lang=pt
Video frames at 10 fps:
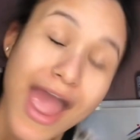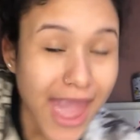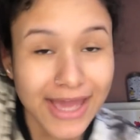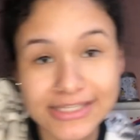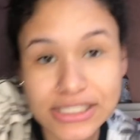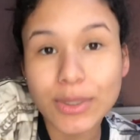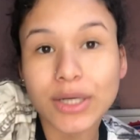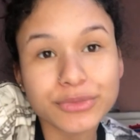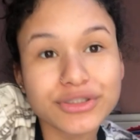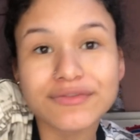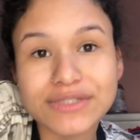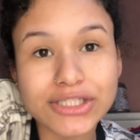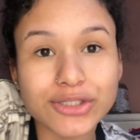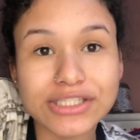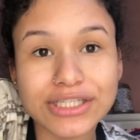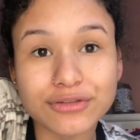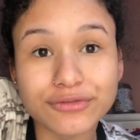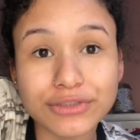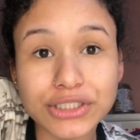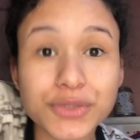É isso, espero muito que vocês gostem
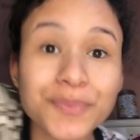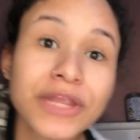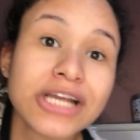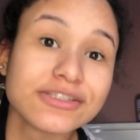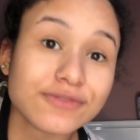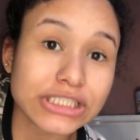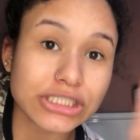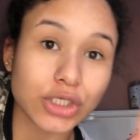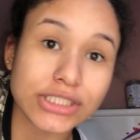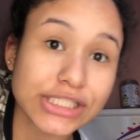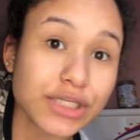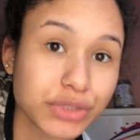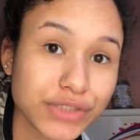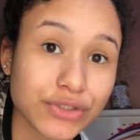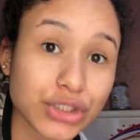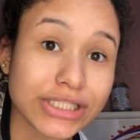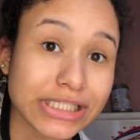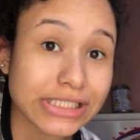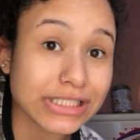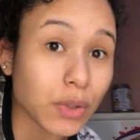do vídeo. Se você já gosta desse tipo de vídeo, já
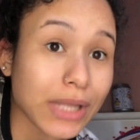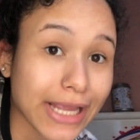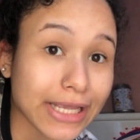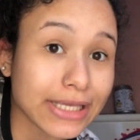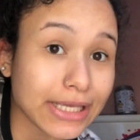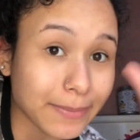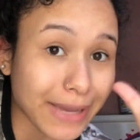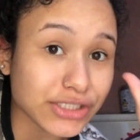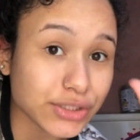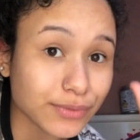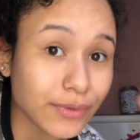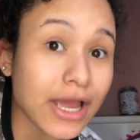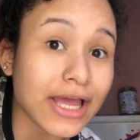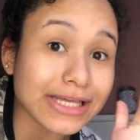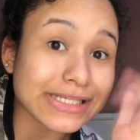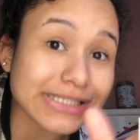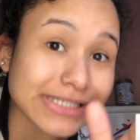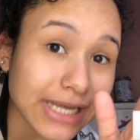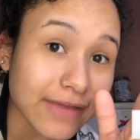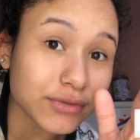deixa seu like aqui embaixo e se
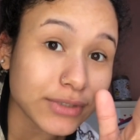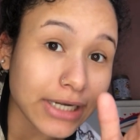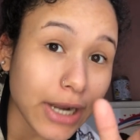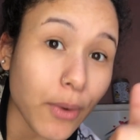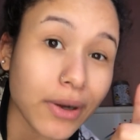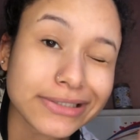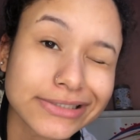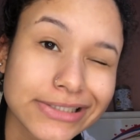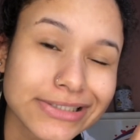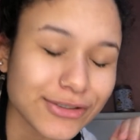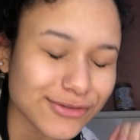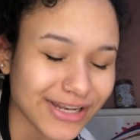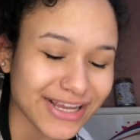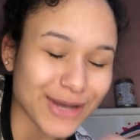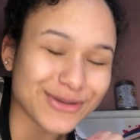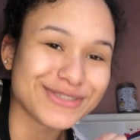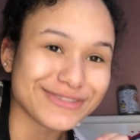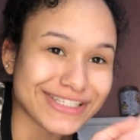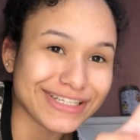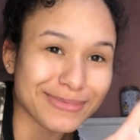inscreve no canal porque eu sou legal e
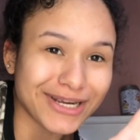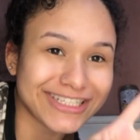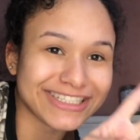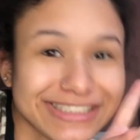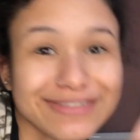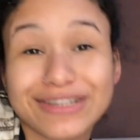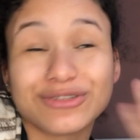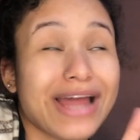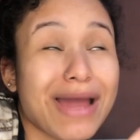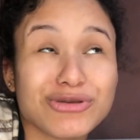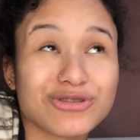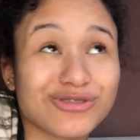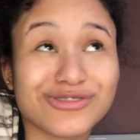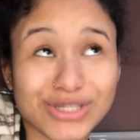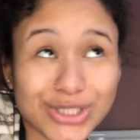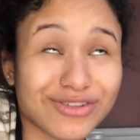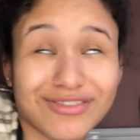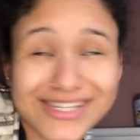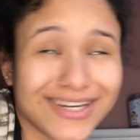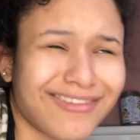divertida e bacana. você vai adorar meus outros vídeos. Eu
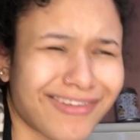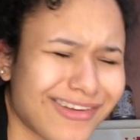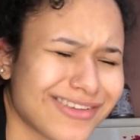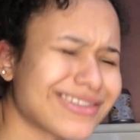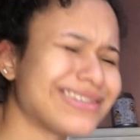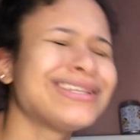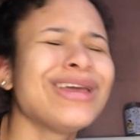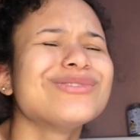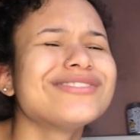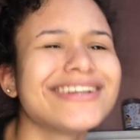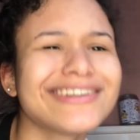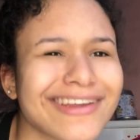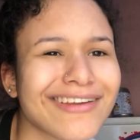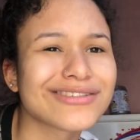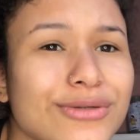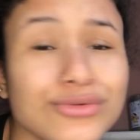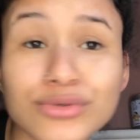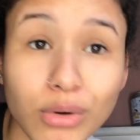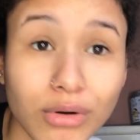tenho certeza. Tenho certeza. Eu não sou